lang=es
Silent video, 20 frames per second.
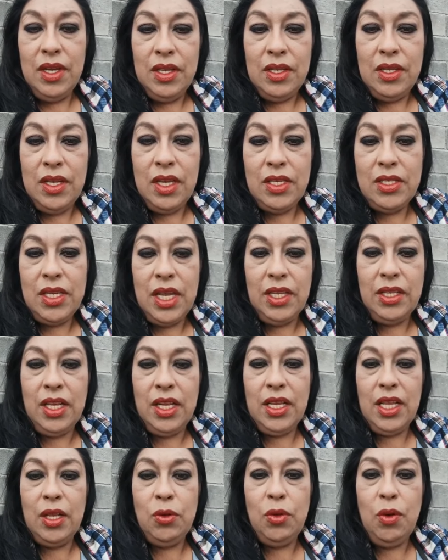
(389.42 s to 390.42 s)
Se están
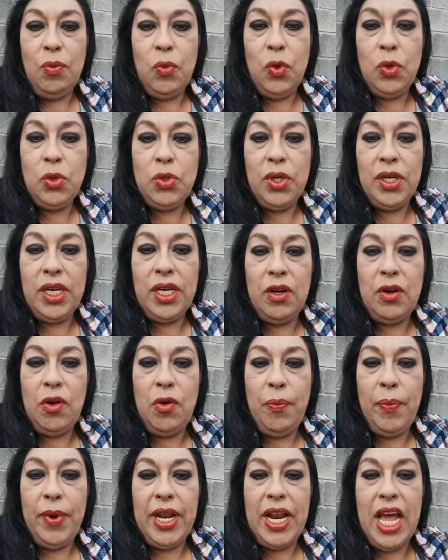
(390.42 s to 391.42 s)
tardando mucho en
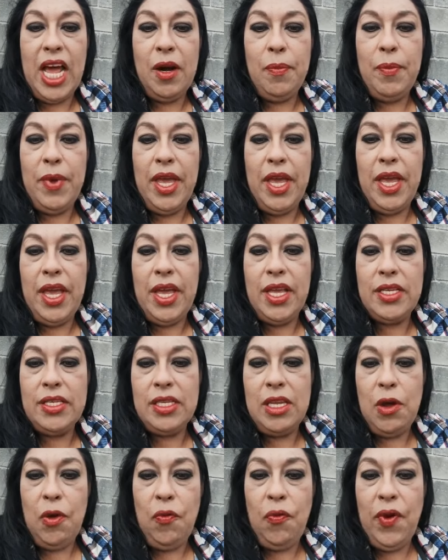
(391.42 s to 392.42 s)
operarme.
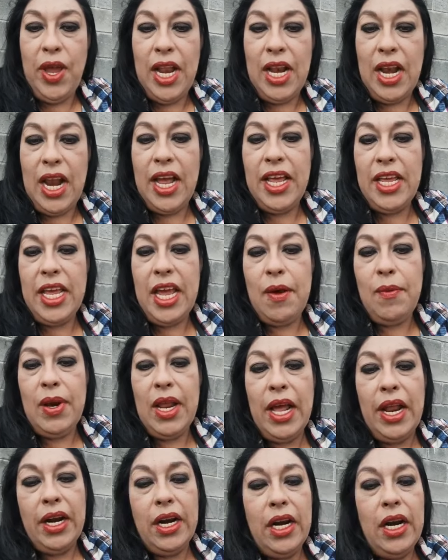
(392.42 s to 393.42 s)
Este, Ofel, hay que
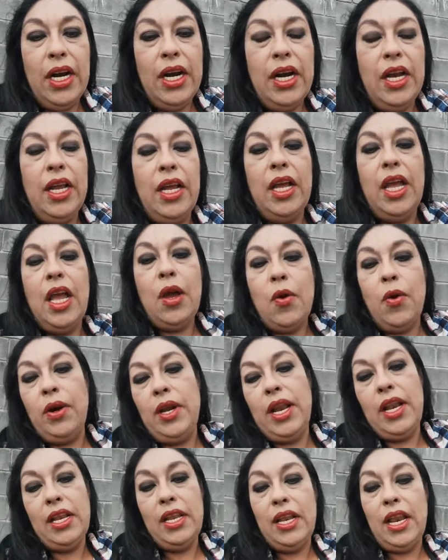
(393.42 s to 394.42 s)
hablar eh,
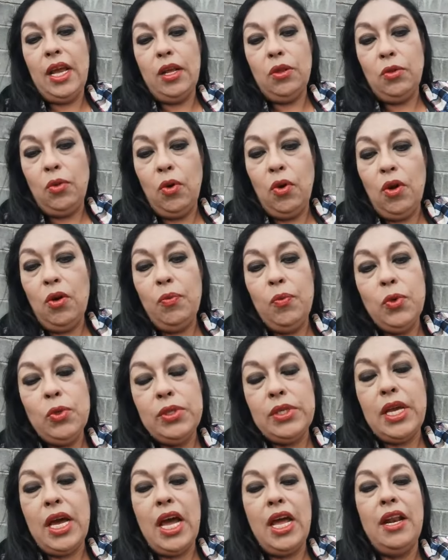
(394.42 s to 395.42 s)
con el director,
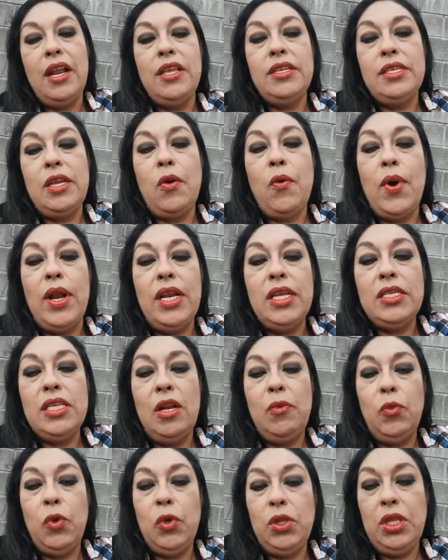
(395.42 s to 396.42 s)
buscar este, cuál es
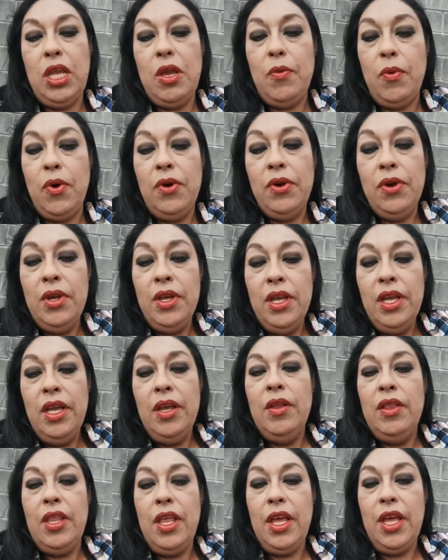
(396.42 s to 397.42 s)
el motivo
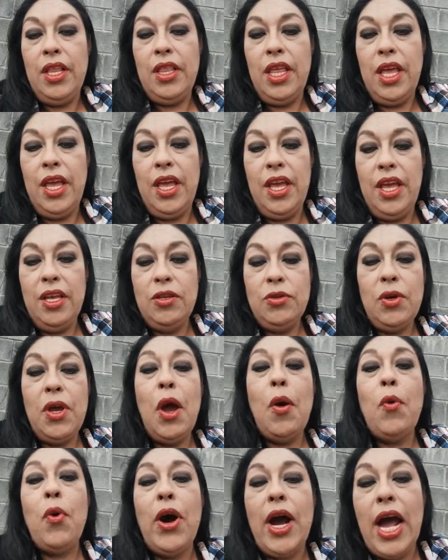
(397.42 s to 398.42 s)
de, de, Soy
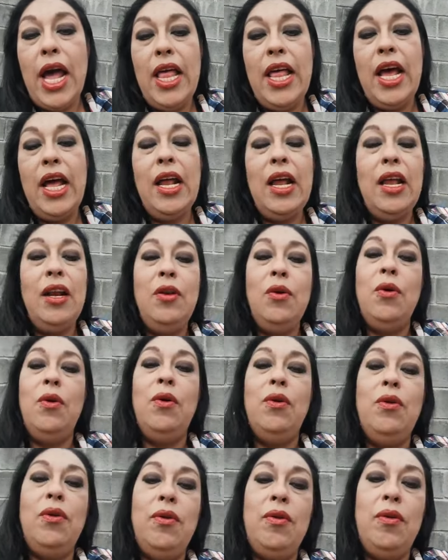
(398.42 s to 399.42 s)
abogada,
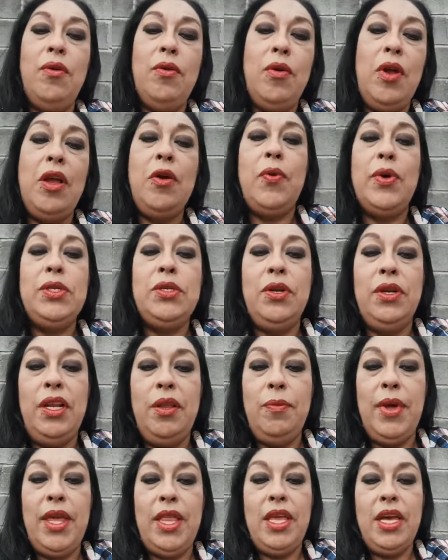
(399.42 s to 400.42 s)
no, no, en cuestiones
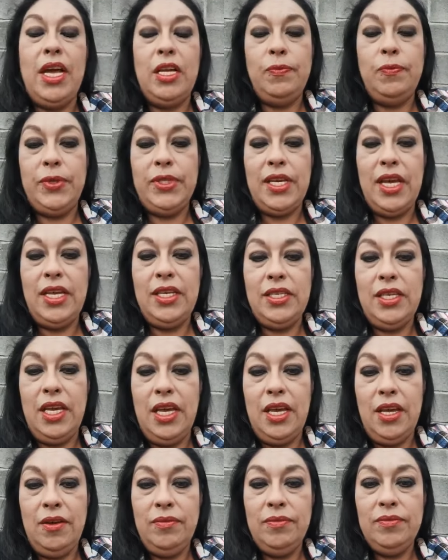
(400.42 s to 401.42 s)
médicas, pues ahí
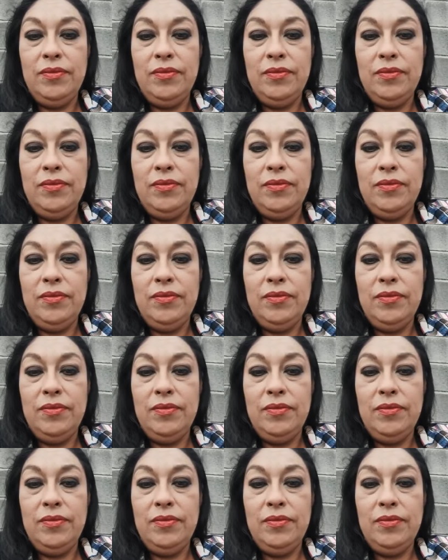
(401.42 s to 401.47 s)
sí,